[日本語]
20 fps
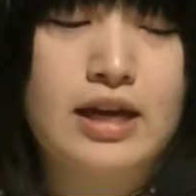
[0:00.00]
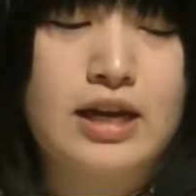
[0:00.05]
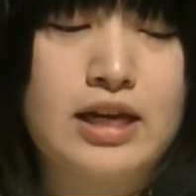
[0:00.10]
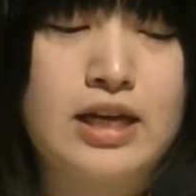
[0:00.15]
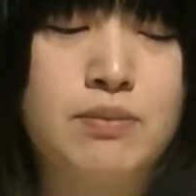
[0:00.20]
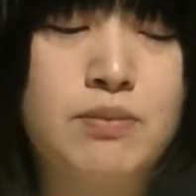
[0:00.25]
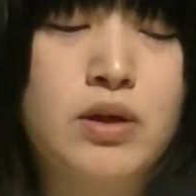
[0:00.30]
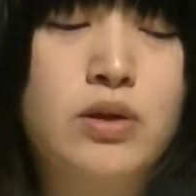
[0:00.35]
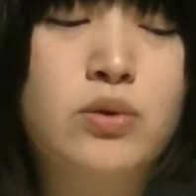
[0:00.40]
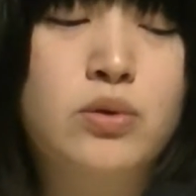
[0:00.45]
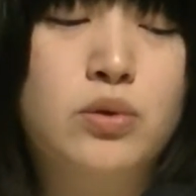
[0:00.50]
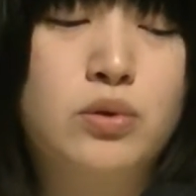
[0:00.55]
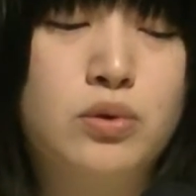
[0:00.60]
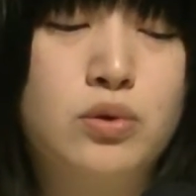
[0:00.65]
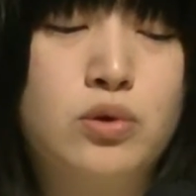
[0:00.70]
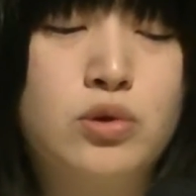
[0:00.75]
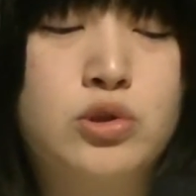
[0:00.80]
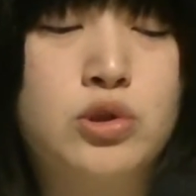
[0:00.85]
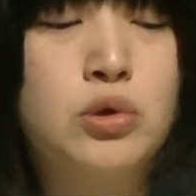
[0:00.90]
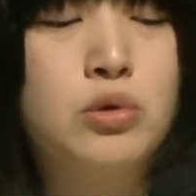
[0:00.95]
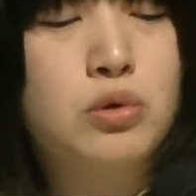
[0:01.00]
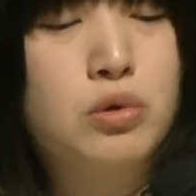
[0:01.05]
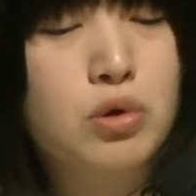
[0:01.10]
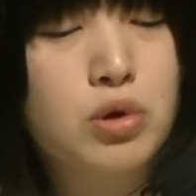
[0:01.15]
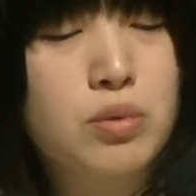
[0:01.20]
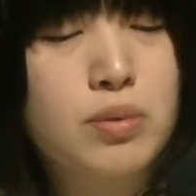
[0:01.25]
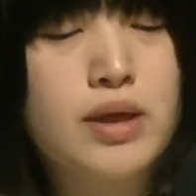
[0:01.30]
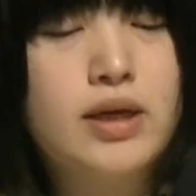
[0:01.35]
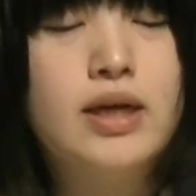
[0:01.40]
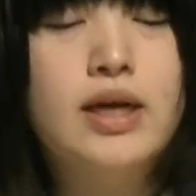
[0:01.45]
今のところ直
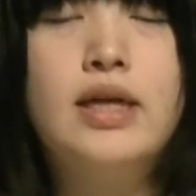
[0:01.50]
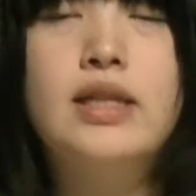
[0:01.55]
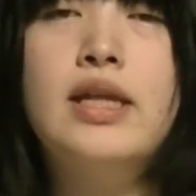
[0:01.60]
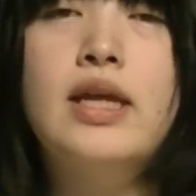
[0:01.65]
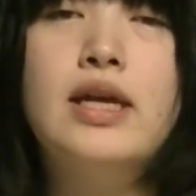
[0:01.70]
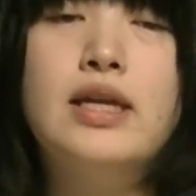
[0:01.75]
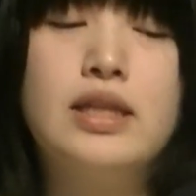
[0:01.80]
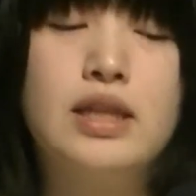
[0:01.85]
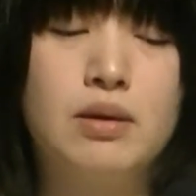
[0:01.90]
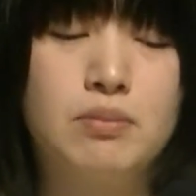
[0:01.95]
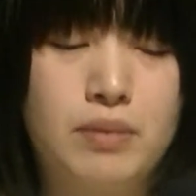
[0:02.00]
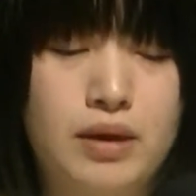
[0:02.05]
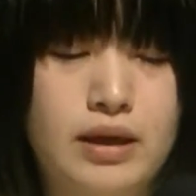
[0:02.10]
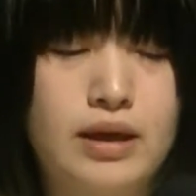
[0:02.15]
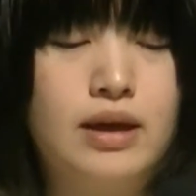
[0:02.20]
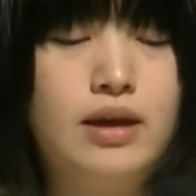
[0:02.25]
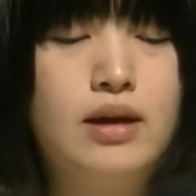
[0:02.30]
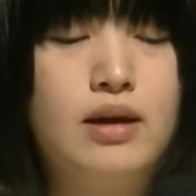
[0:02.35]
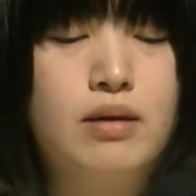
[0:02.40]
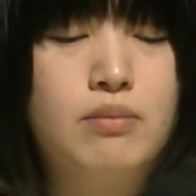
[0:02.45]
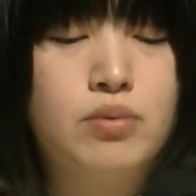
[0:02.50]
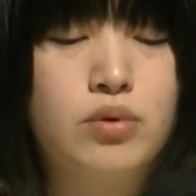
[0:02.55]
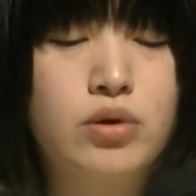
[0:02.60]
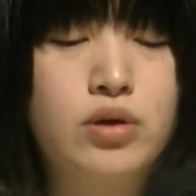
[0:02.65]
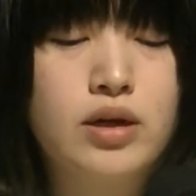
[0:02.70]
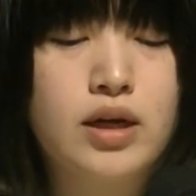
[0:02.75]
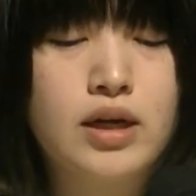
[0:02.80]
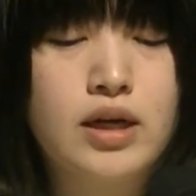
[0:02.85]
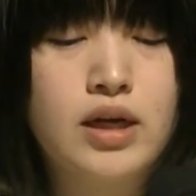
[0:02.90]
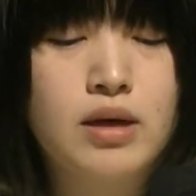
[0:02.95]
行便がないため、
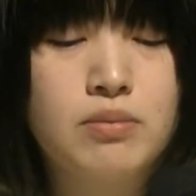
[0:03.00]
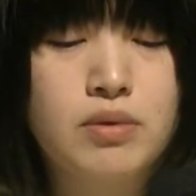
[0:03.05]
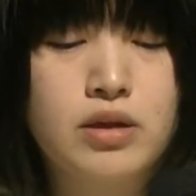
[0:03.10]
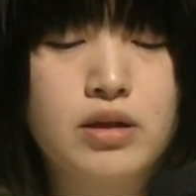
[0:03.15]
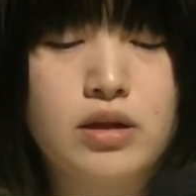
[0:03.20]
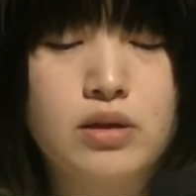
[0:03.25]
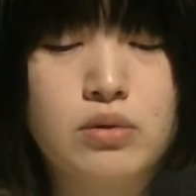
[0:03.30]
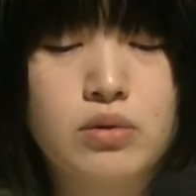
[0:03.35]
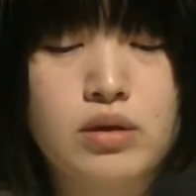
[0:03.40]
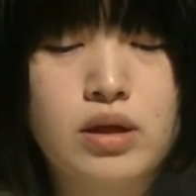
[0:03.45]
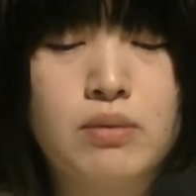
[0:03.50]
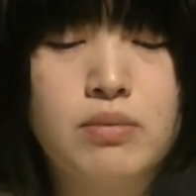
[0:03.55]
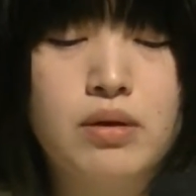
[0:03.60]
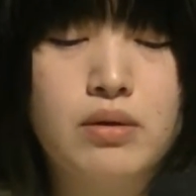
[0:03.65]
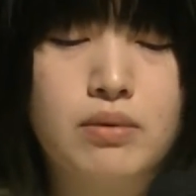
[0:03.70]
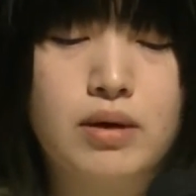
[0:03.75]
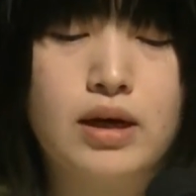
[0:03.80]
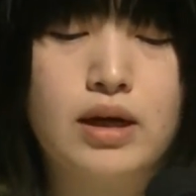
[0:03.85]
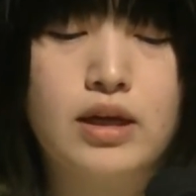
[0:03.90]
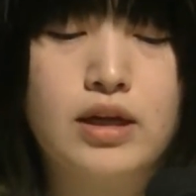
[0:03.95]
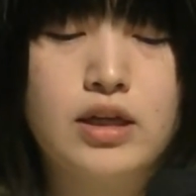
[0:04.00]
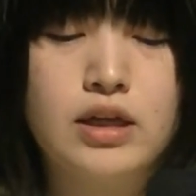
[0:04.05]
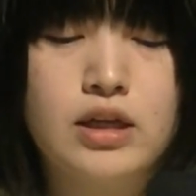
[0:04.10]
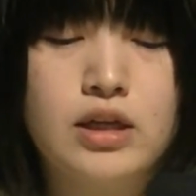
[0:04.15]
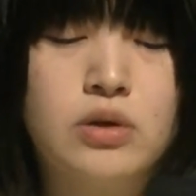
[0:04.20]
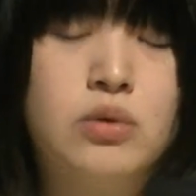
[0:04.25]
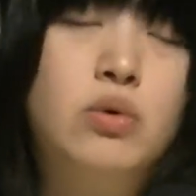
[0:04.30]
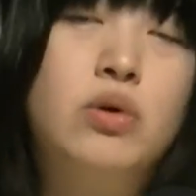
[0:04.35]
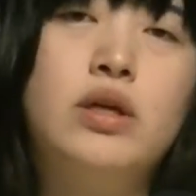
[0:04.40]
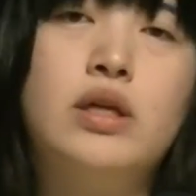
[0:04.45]
ブルガリアまでの旅は
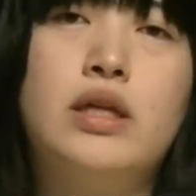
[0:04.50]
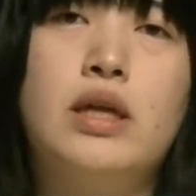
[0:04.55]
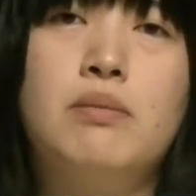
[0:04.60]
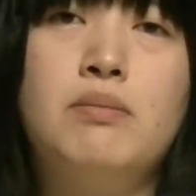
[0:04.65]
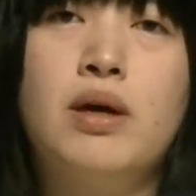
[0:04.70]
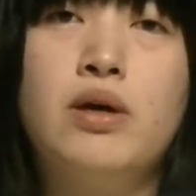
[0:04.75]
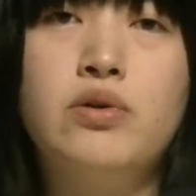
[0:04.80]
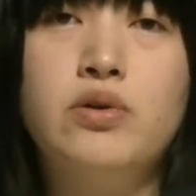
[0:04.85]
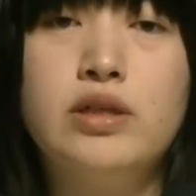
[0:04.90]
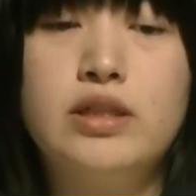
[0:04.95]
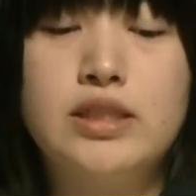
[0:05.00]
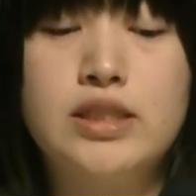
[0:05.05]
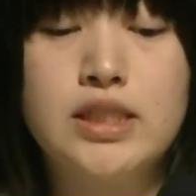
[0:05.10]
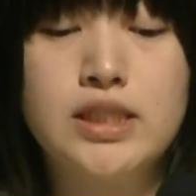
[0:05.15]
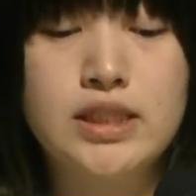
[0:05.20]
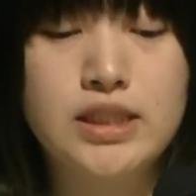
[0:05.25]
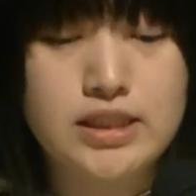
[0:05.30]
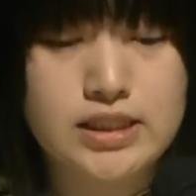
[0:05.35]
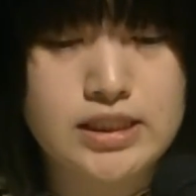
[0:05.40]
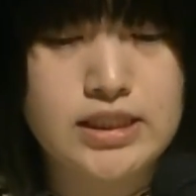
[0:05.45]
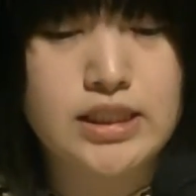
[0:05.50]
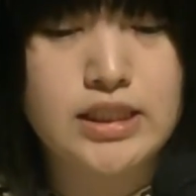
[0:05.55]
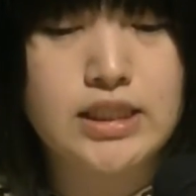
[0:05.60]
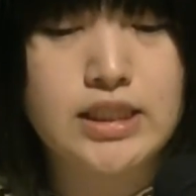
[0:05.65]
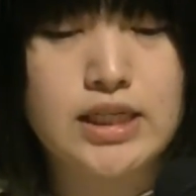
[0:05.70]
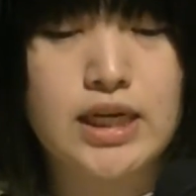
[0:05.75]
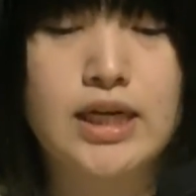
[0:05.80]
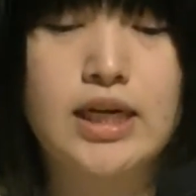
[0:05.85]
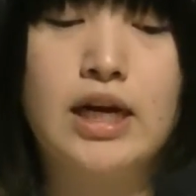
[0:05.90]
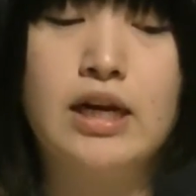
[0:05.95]
飛行機で丸1日
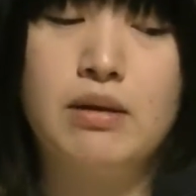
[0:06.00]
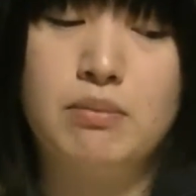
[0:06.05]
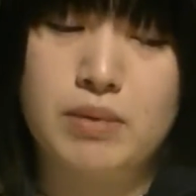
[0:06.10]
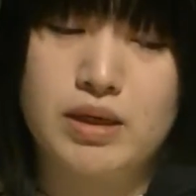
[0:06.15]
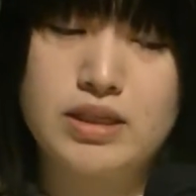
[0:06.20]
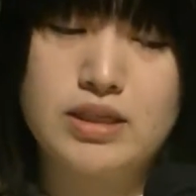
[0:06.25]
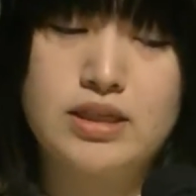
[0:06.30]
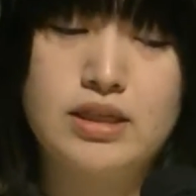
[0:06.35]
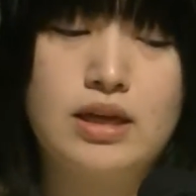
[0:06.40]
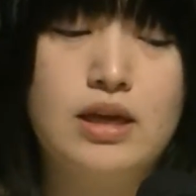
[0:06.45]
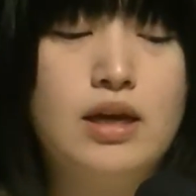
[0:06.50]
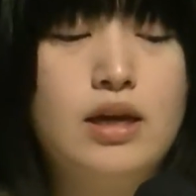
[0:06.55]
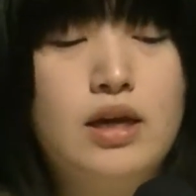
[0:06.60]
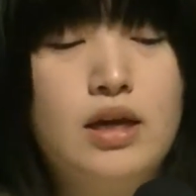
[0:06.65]
かかります。